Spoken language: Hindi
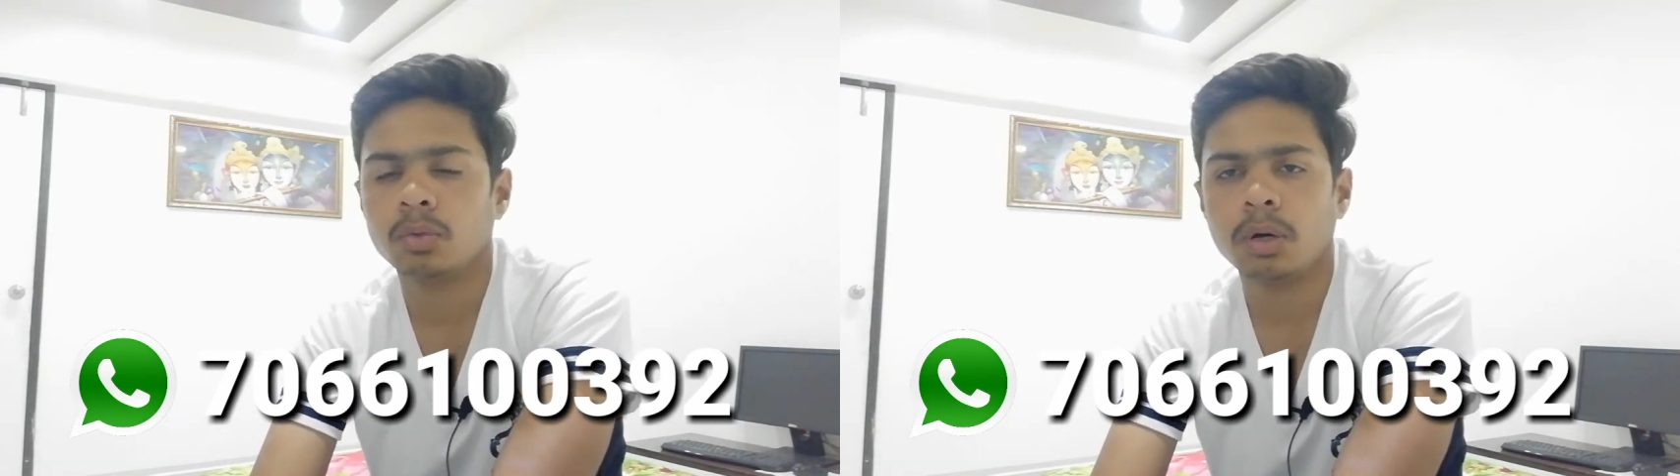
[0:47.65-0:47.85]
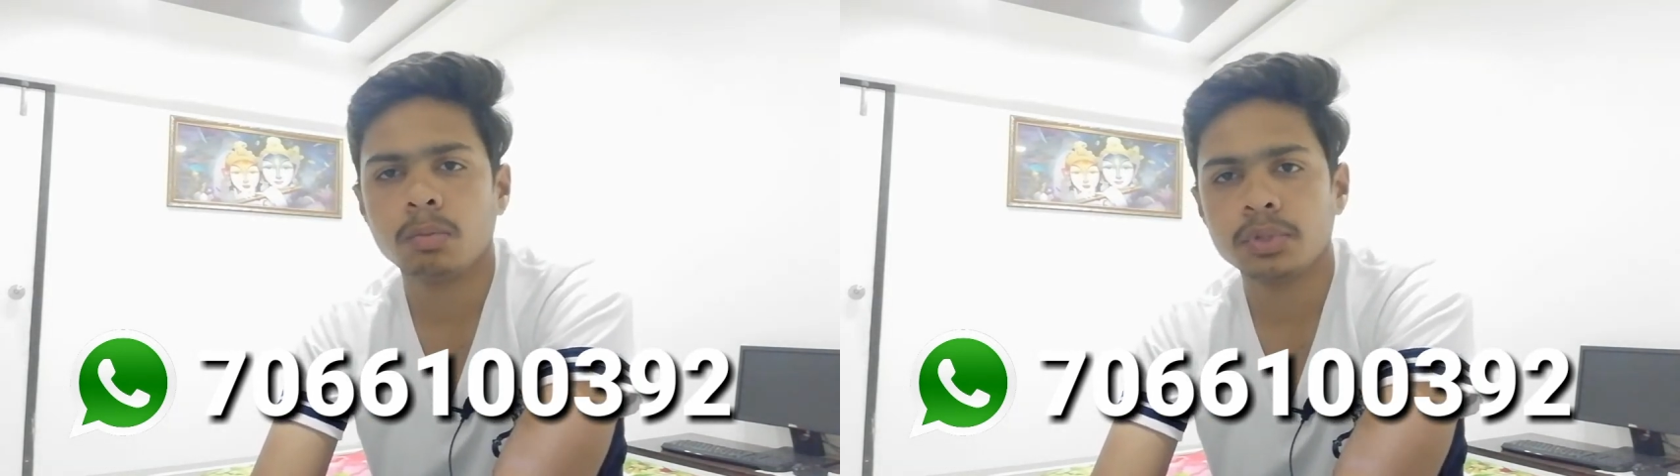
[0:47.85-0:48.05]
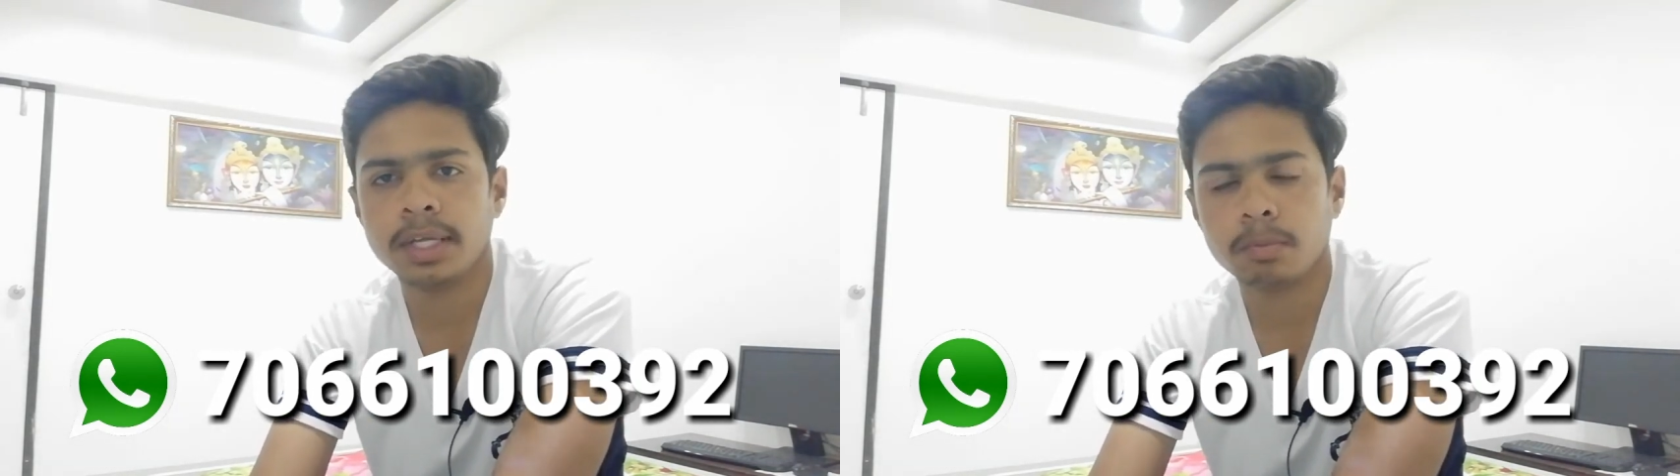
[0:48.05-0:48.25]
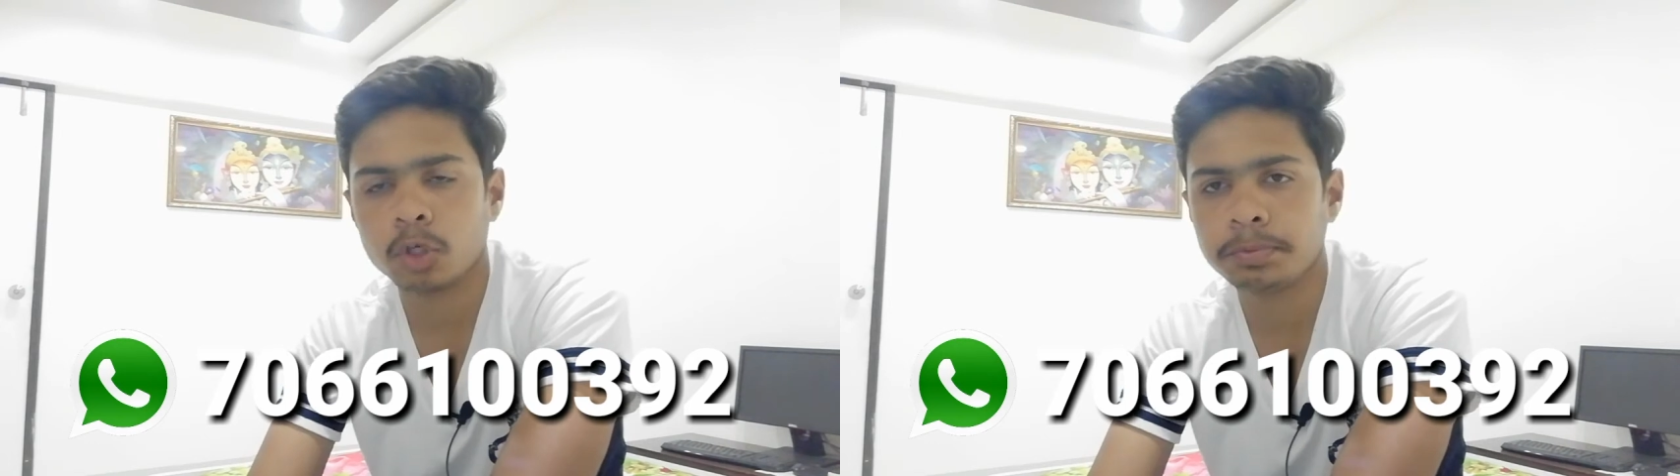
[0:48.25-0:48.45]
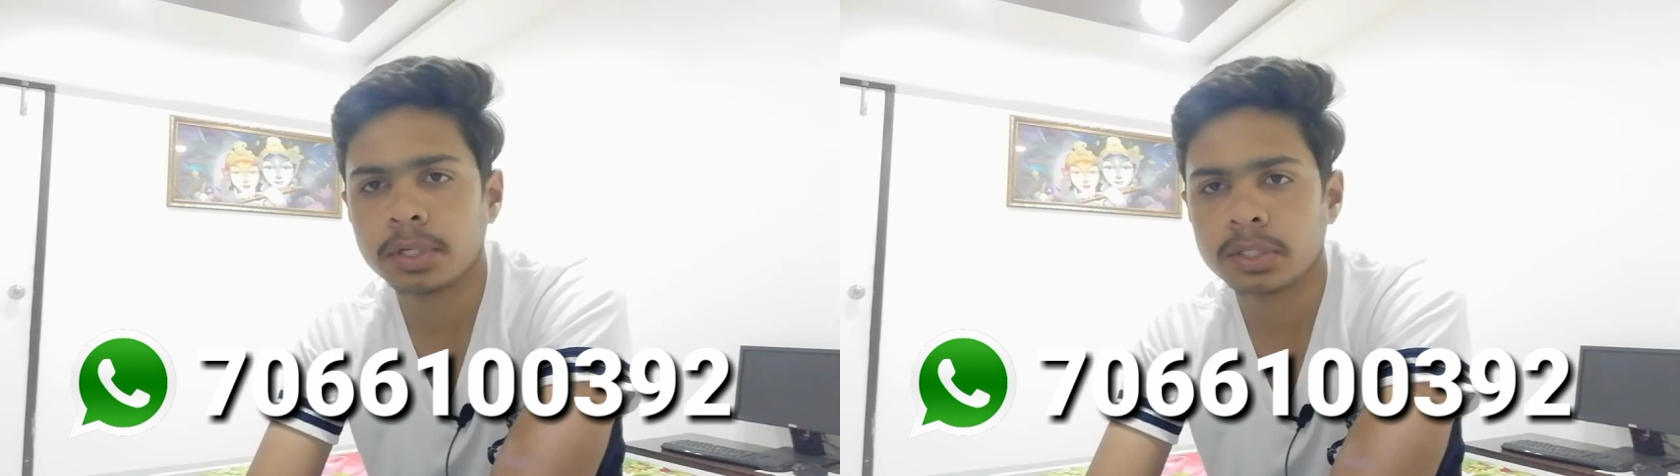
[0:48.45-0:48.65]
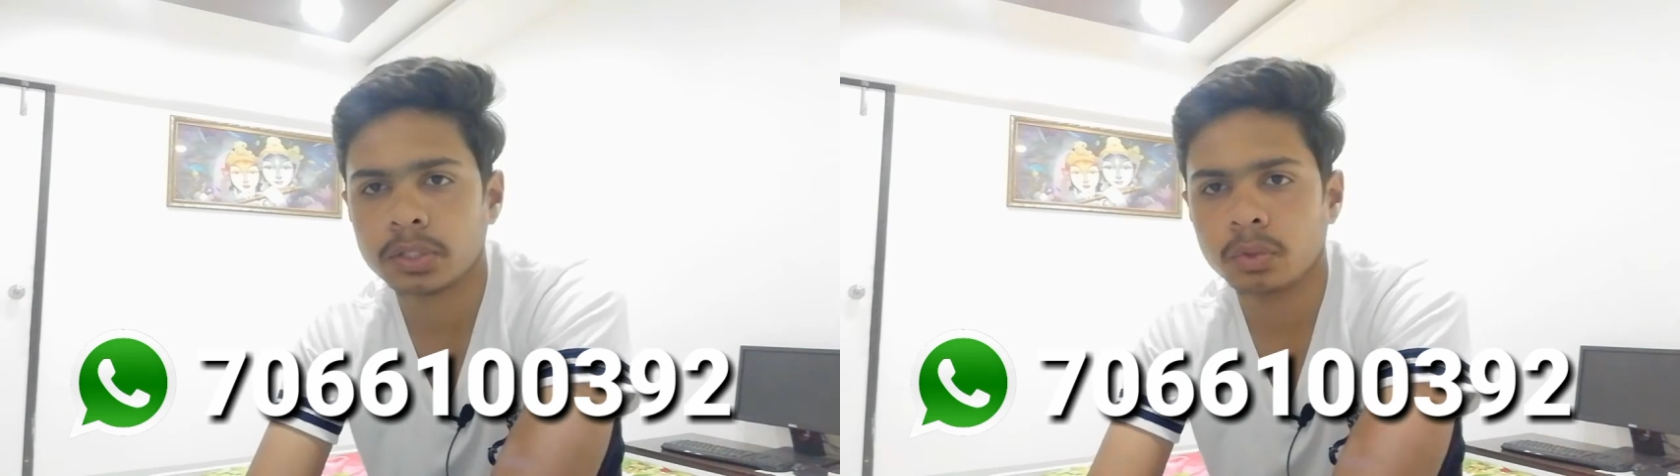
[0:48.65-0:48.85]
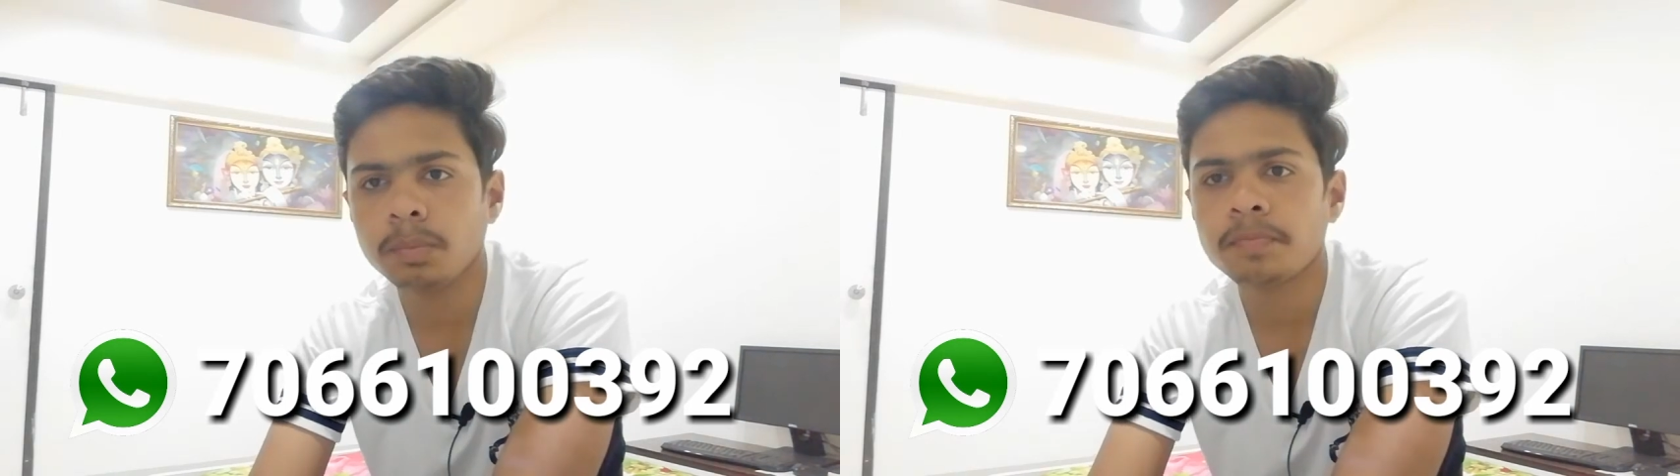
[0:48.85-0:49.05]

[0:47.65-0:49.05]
तो आप मुझे इनबॉक्स भी कर सकते हो